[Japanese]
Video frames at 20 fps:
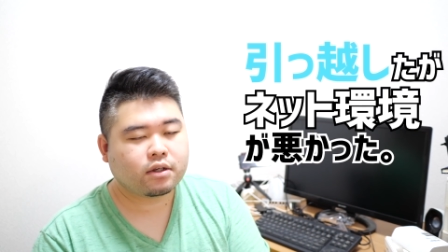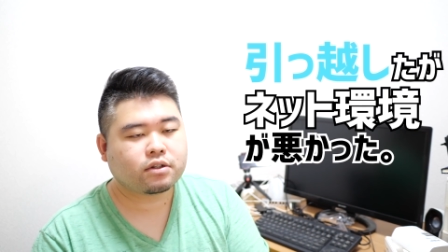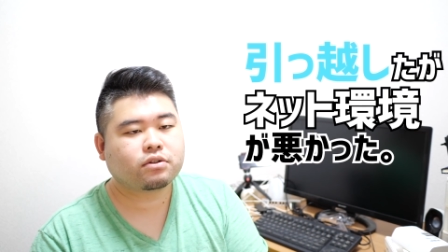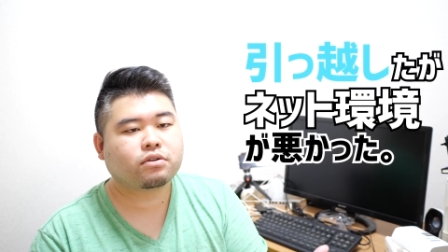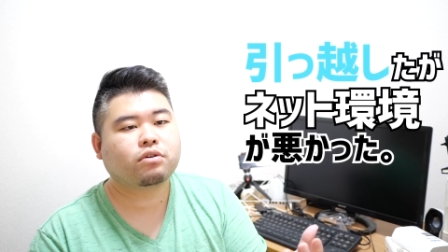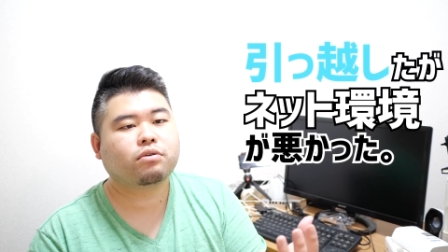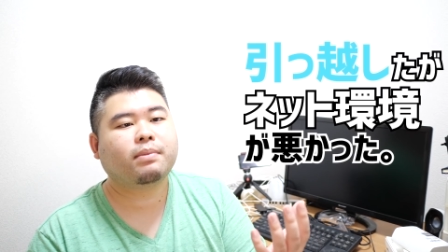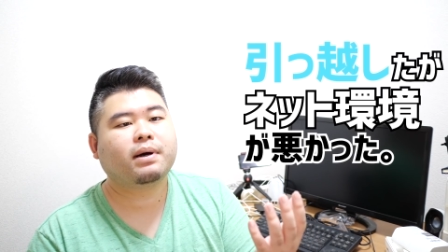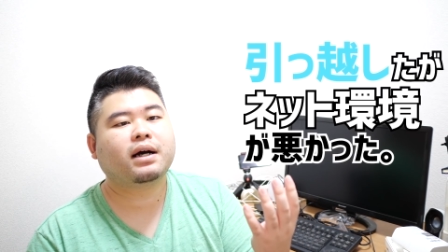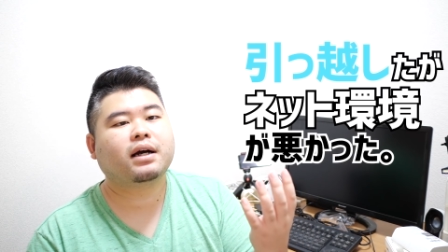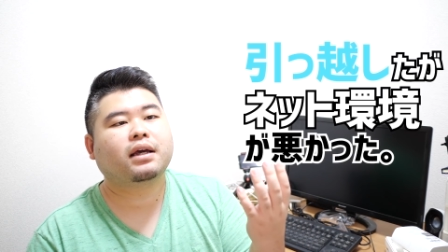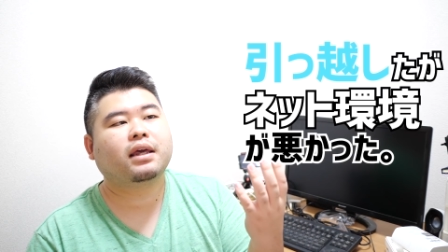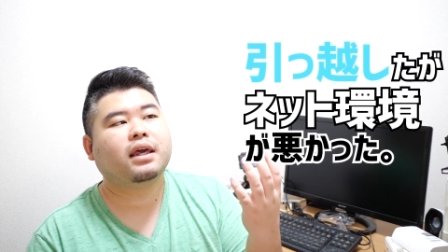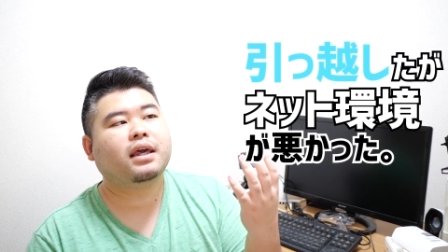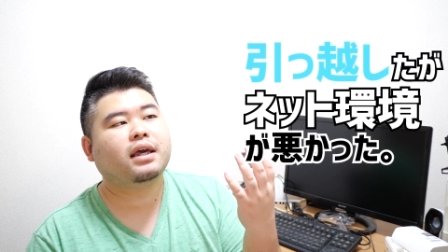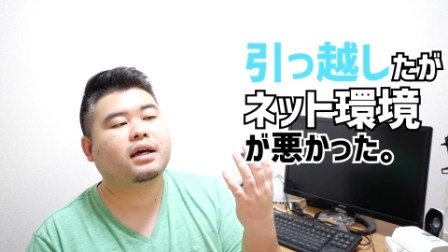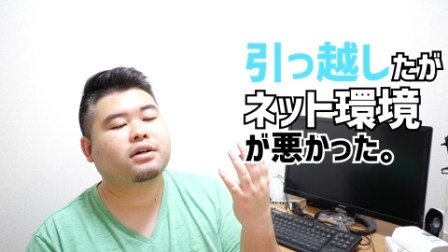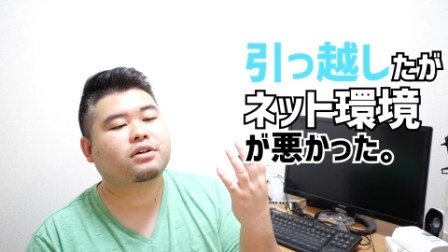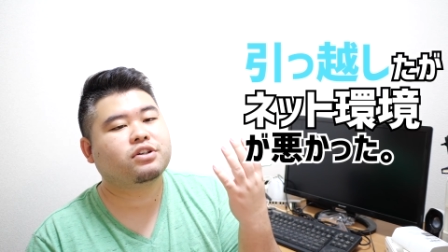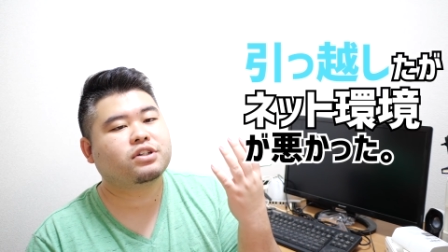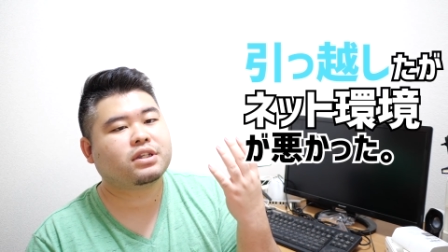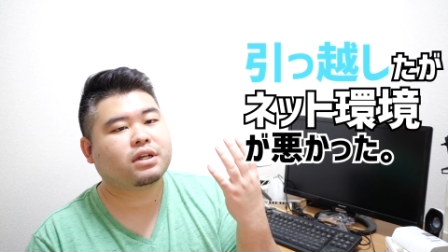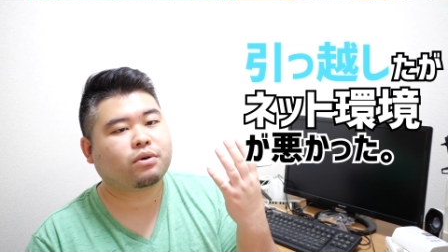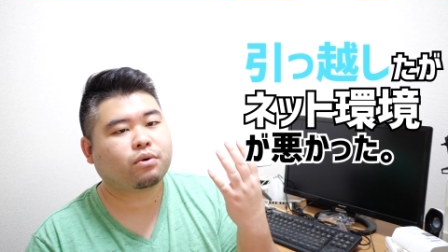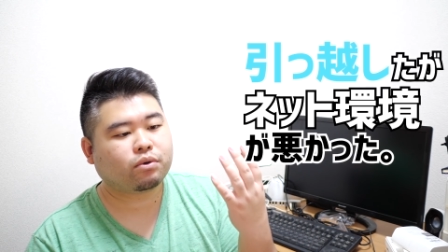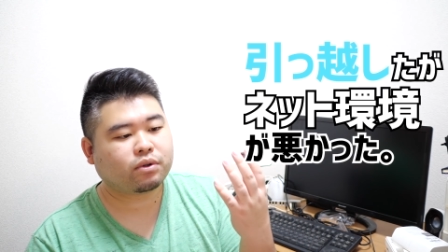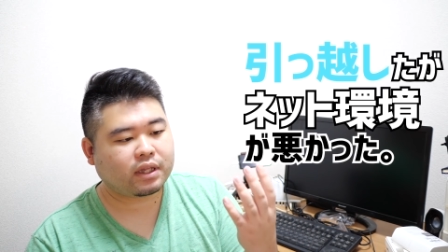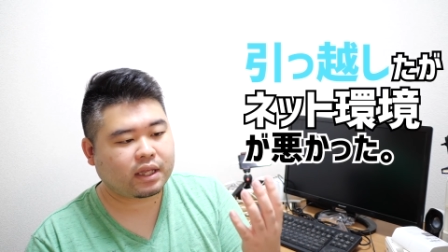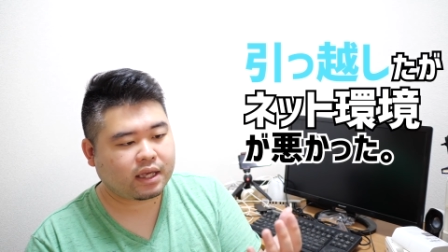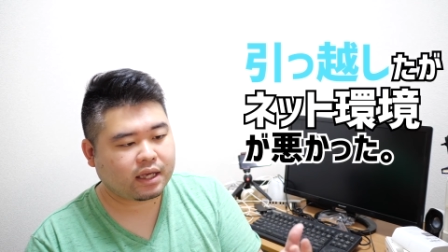そのまあ、契約した
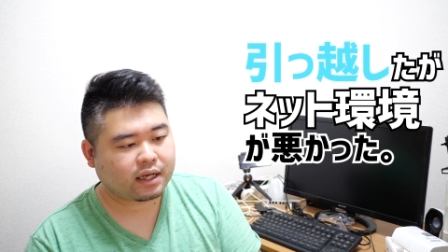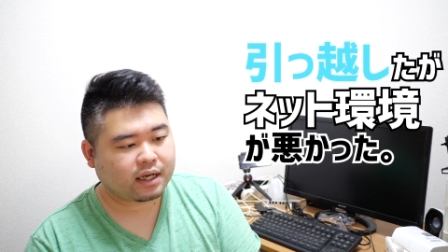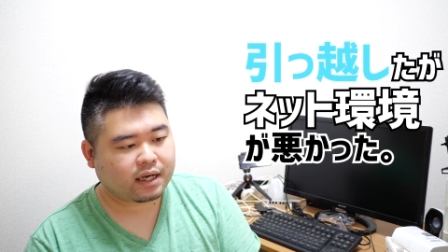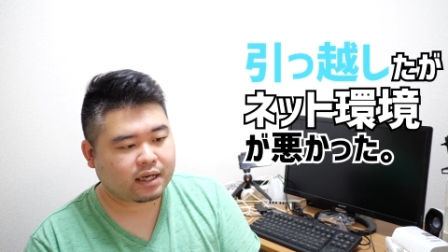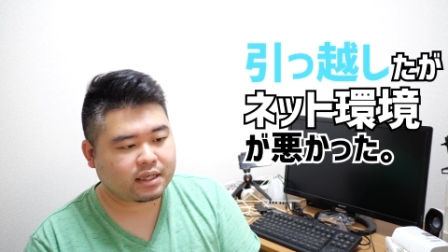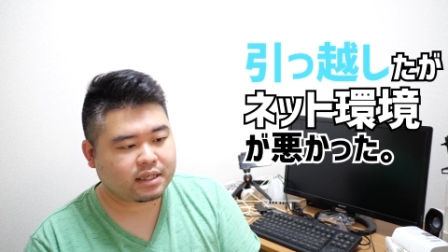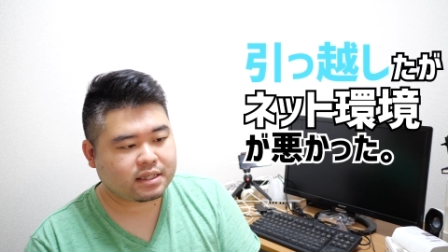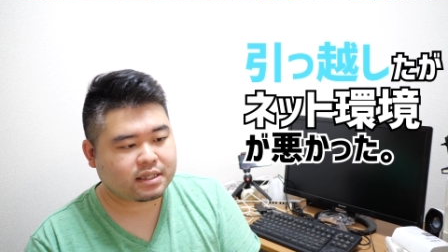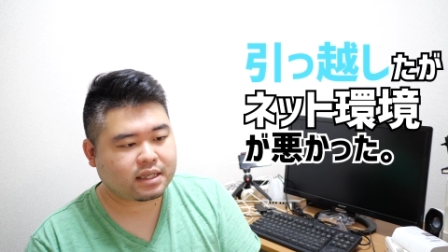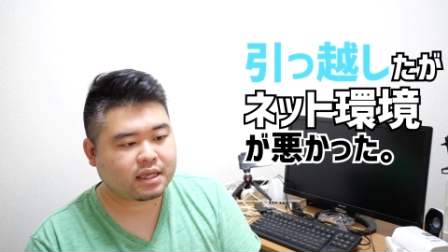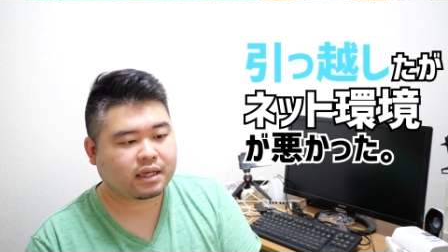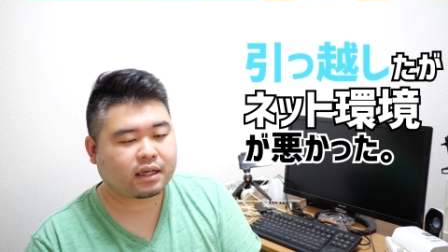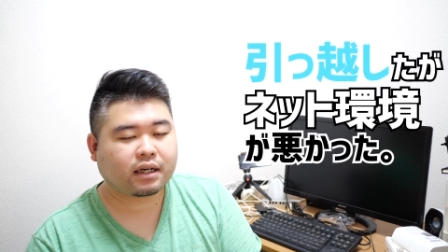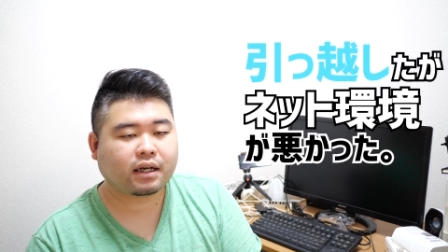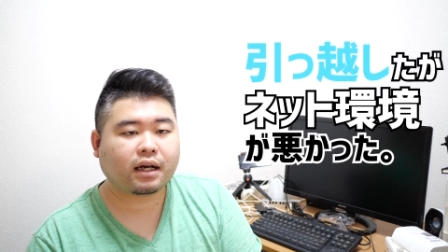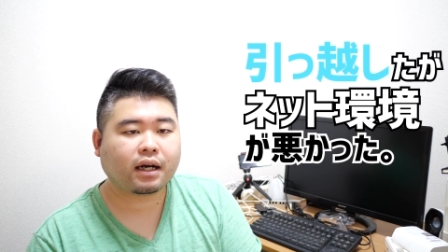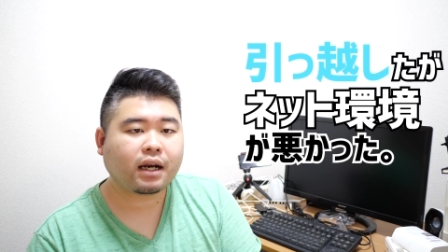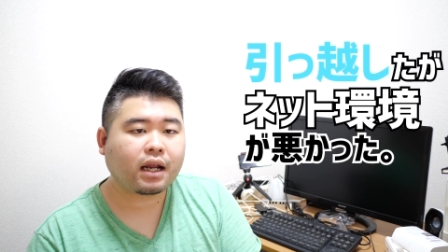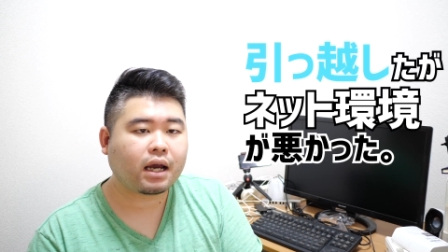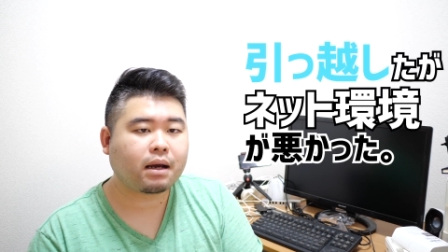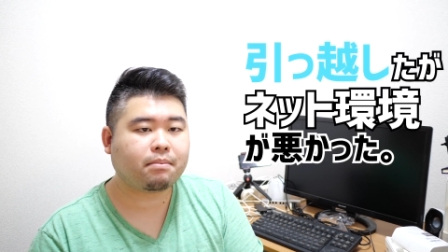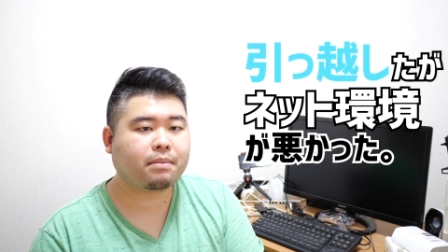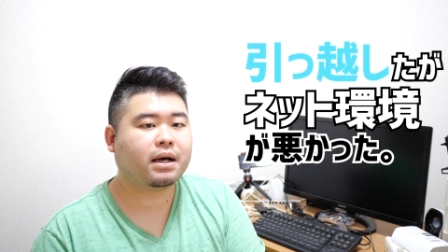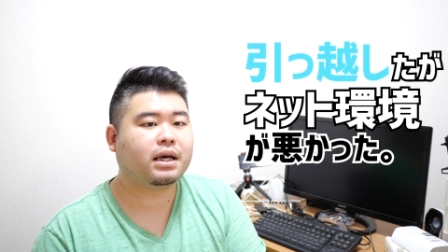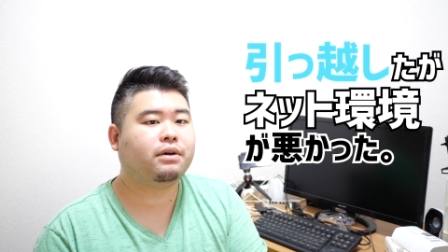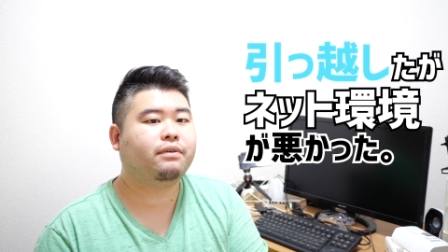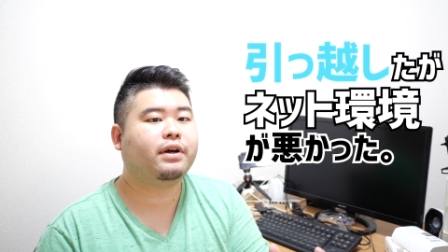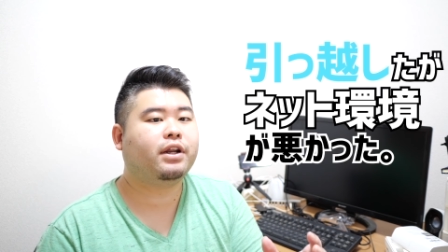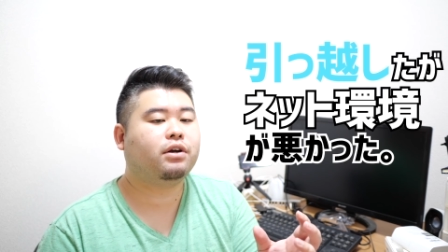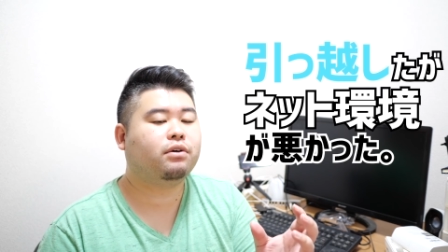固定回線から、ま
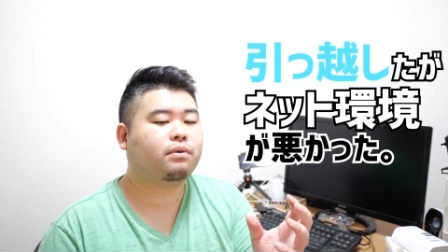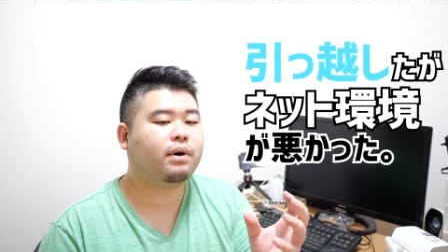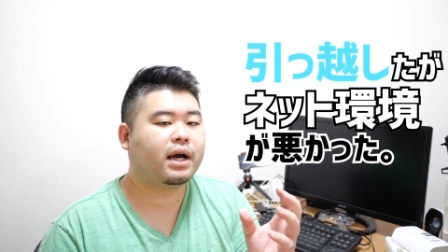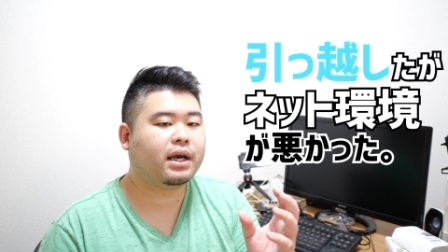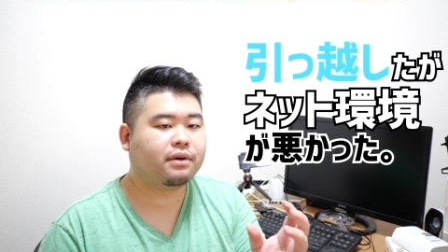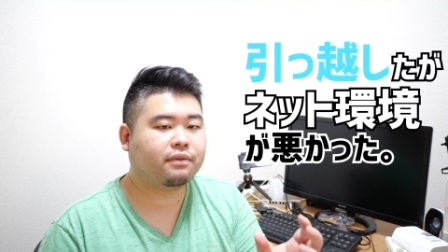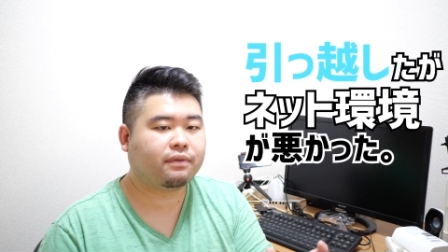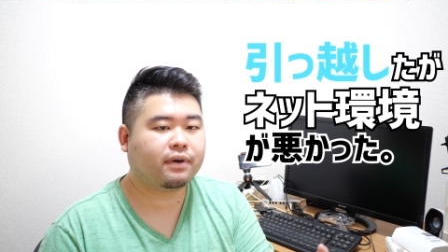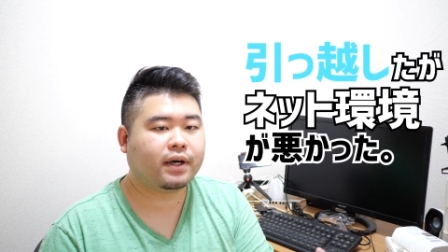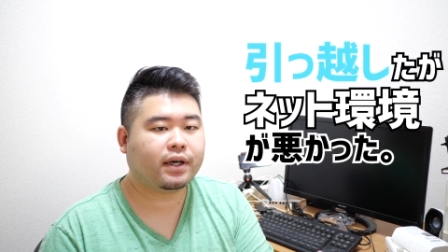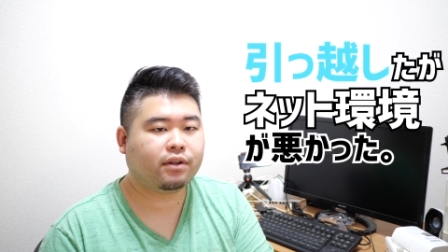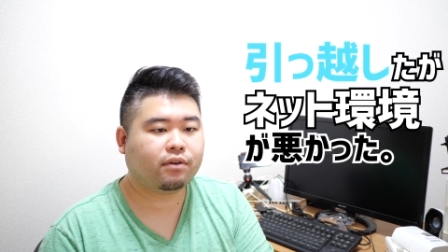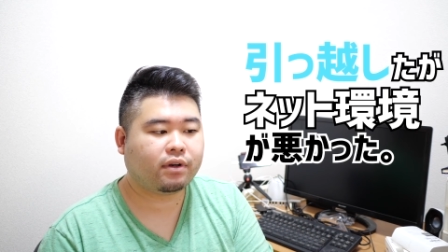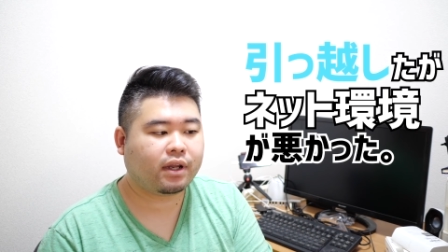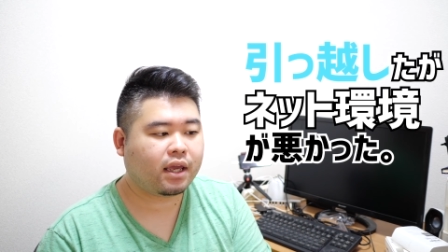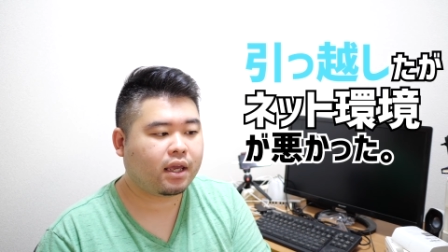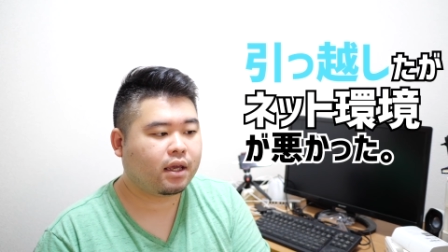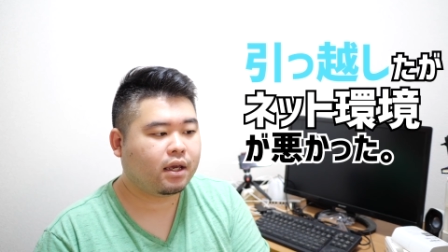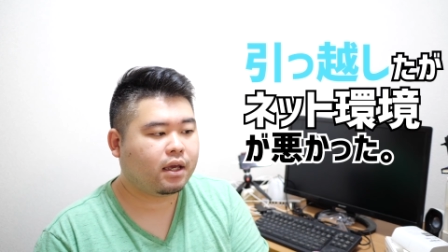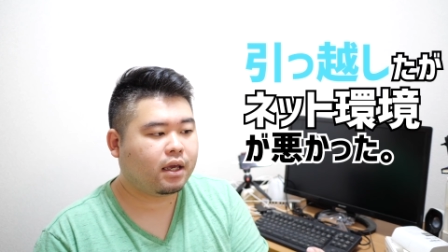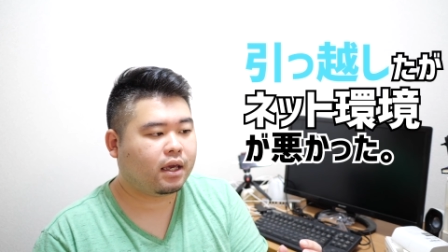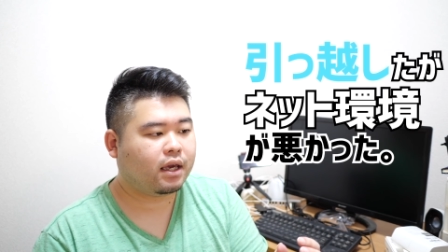あ、わゆる Wi-Fi のね、